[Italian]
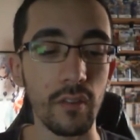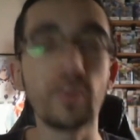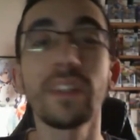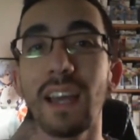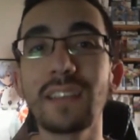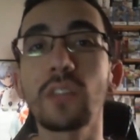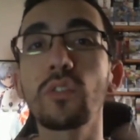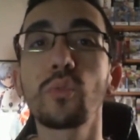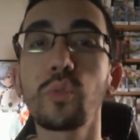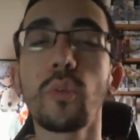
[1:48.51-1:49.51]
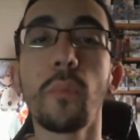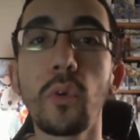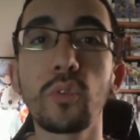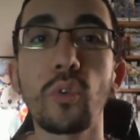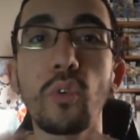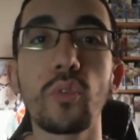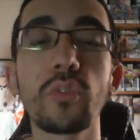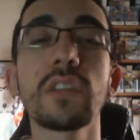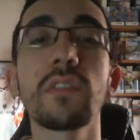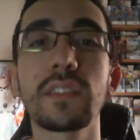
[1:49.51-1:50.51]
Quindi è stato tutto molto
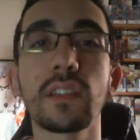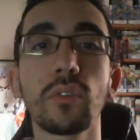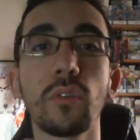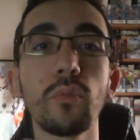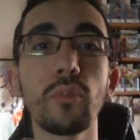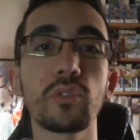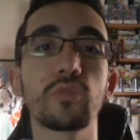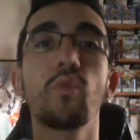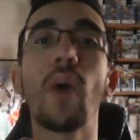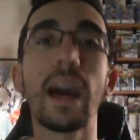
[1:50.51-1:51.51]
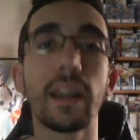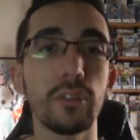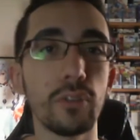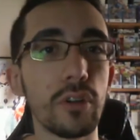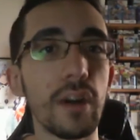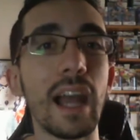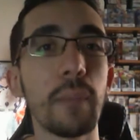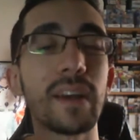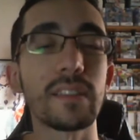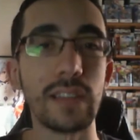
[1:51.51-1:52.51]
conclusivo, è stato uno sguardo
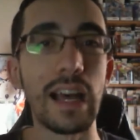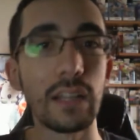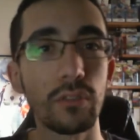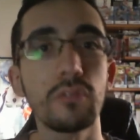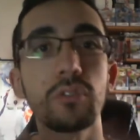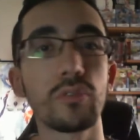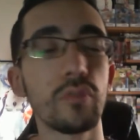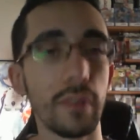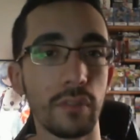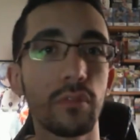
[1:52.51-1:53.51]
al passato, questo,